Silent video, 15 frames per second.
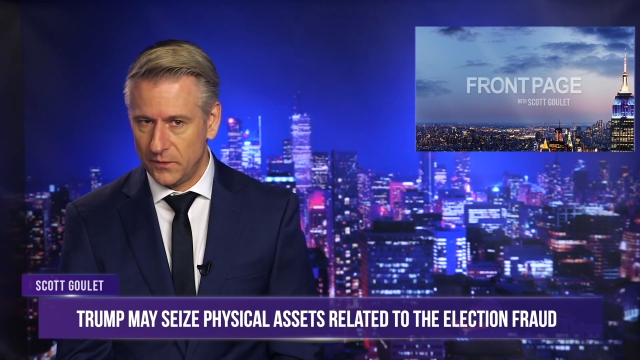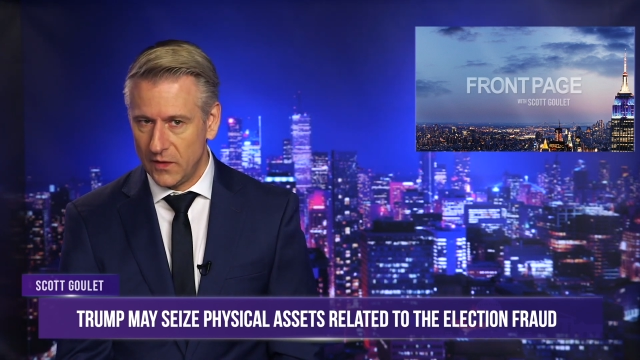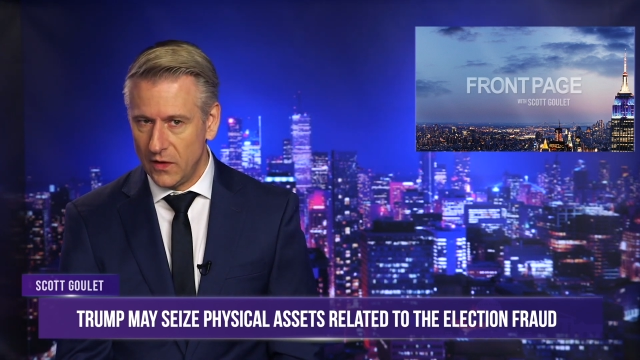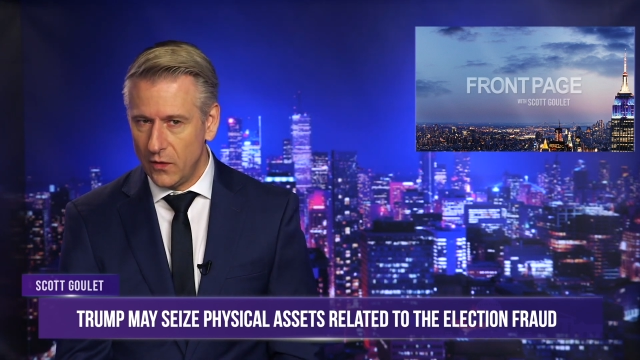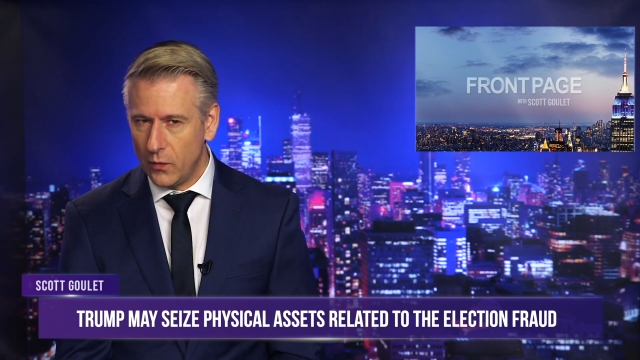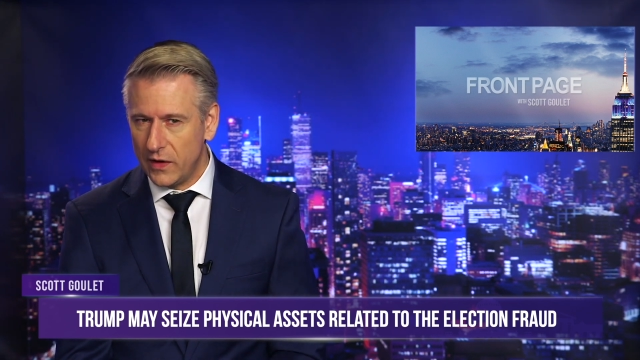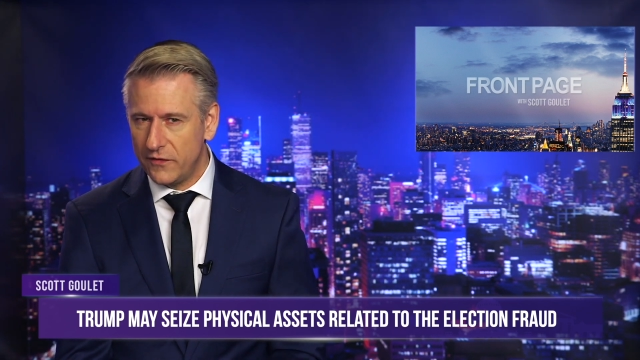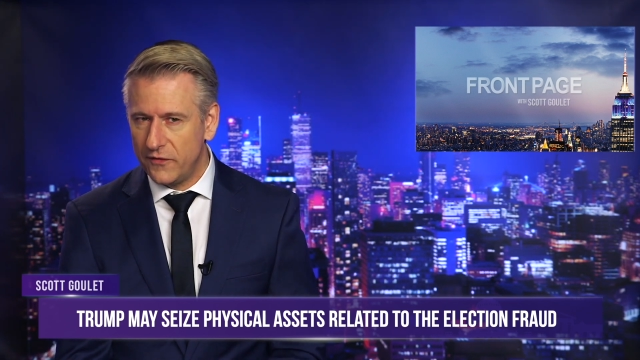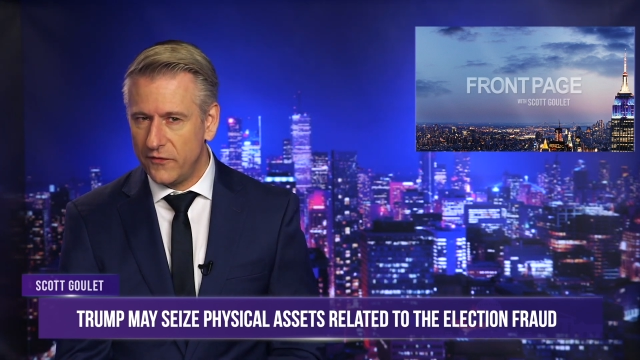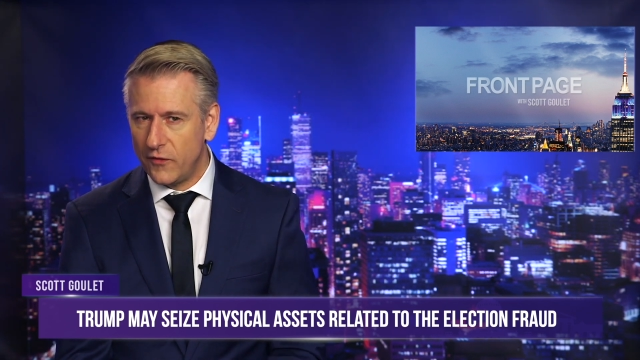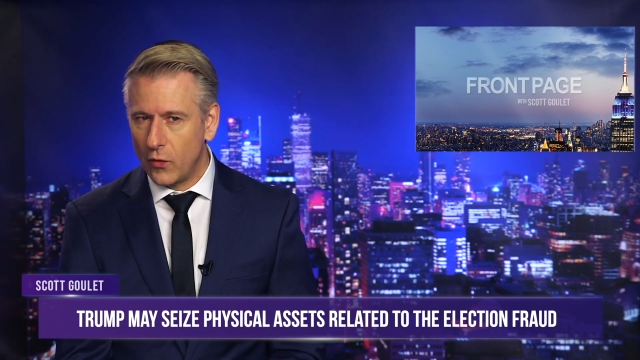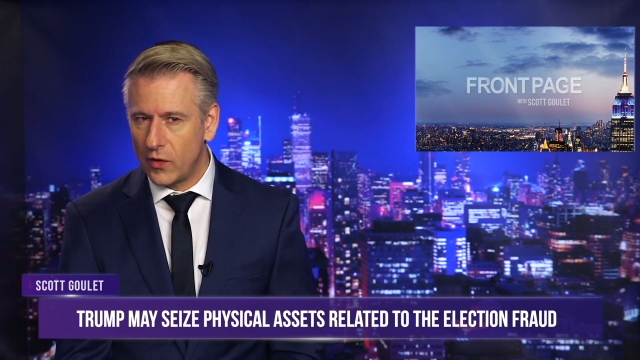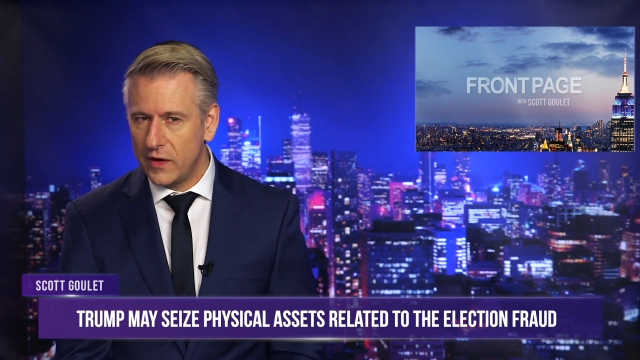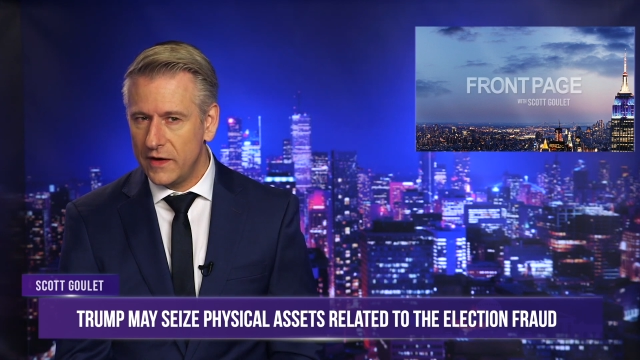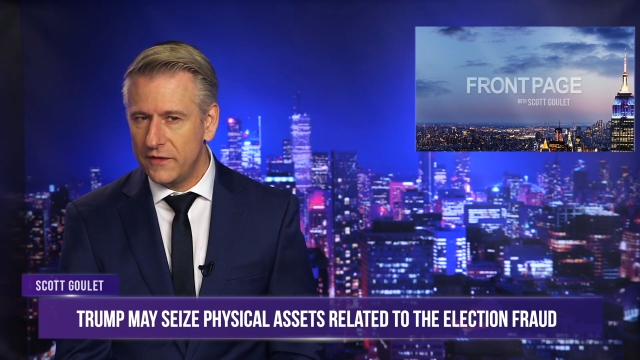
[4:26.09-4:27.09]
nước ngoài can
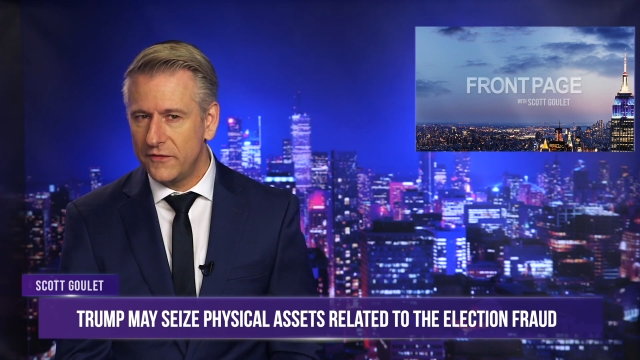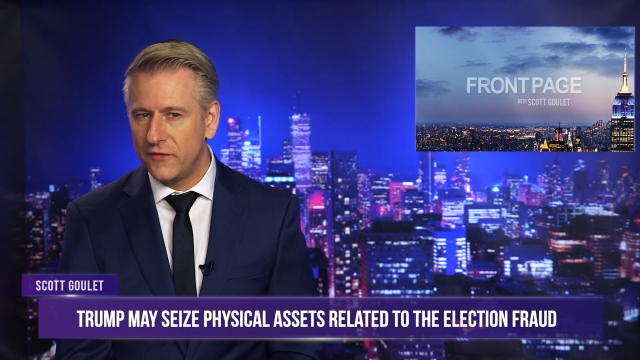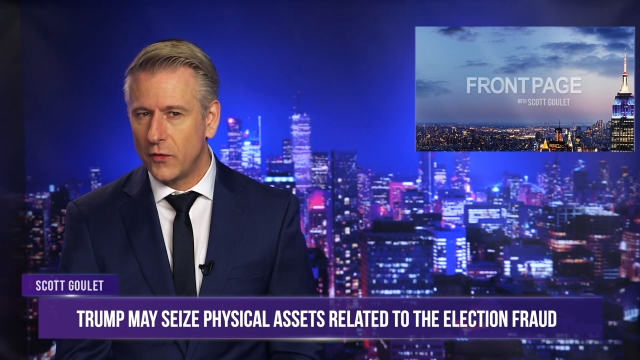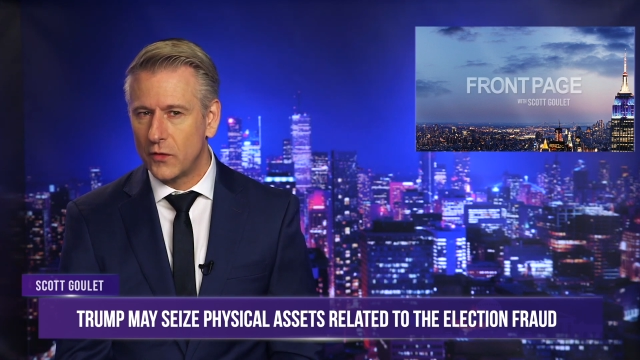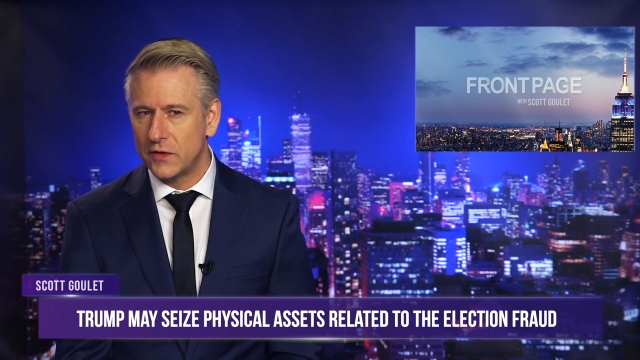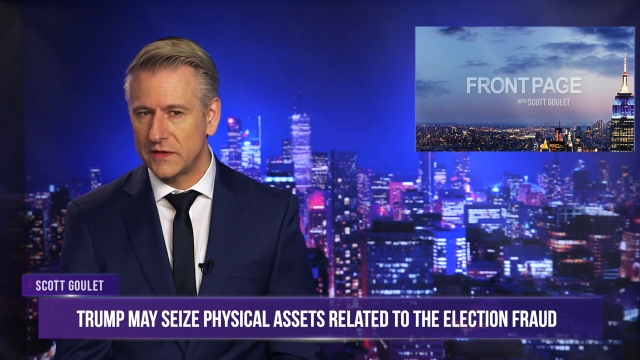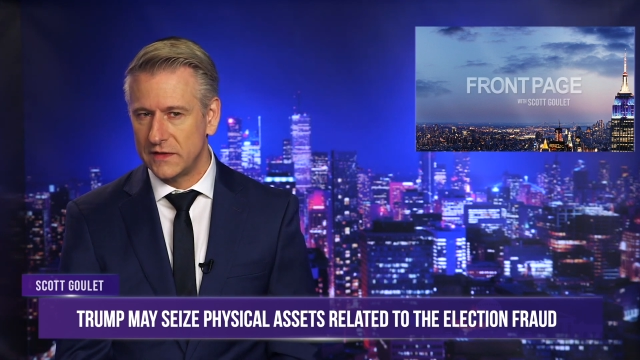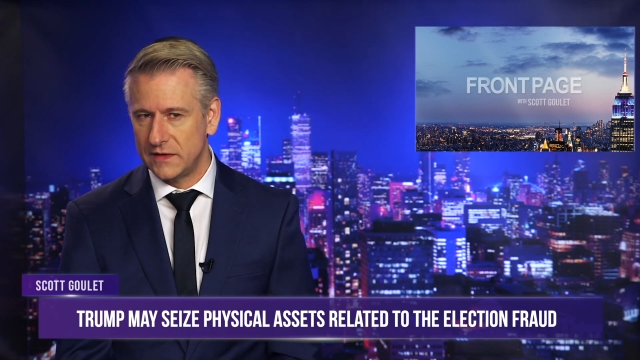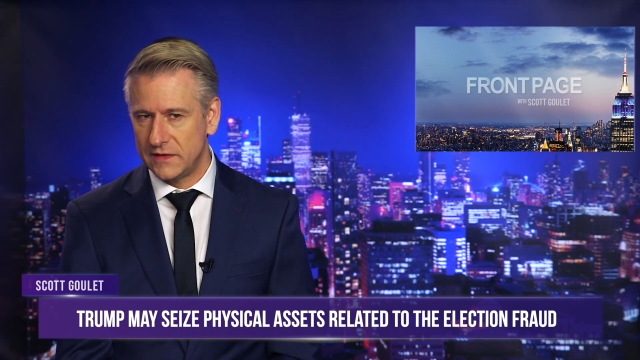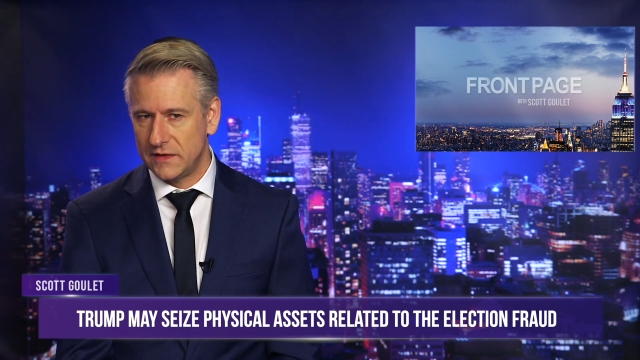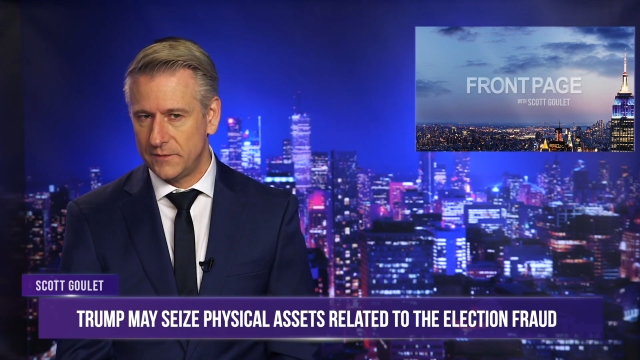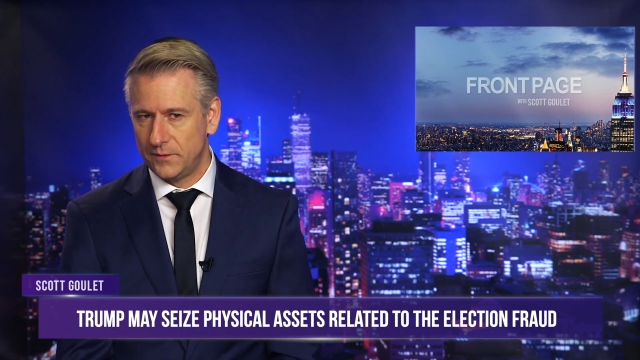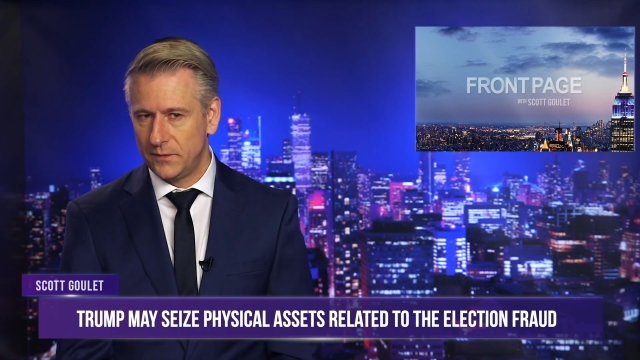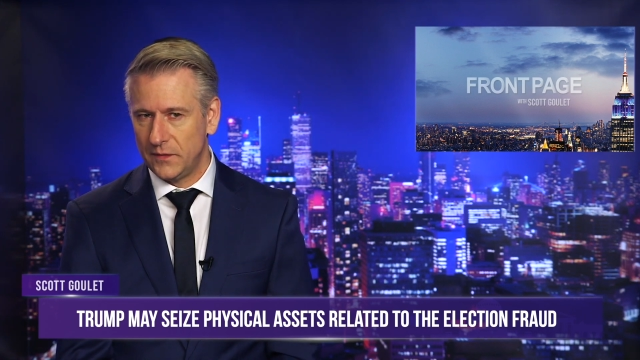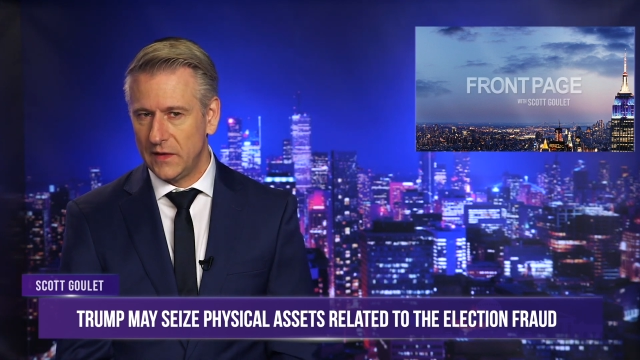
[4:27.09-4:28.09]
thiệp vào bầu cử Mỹ.
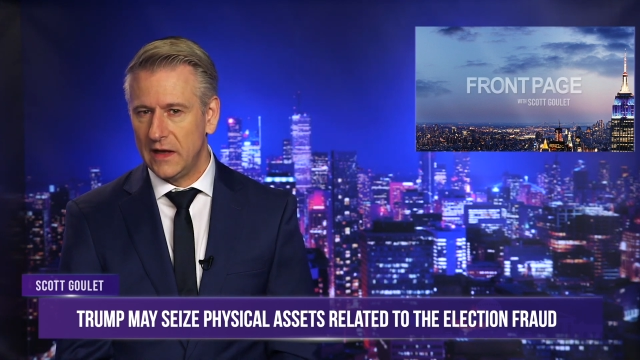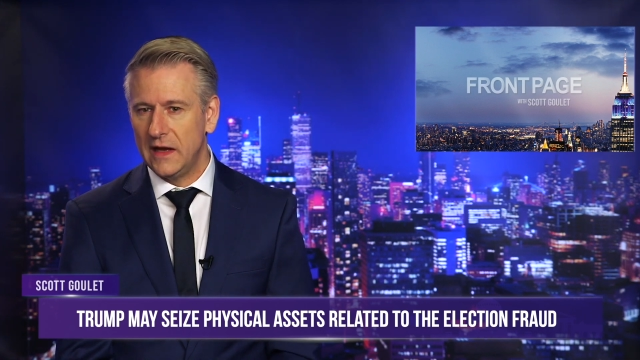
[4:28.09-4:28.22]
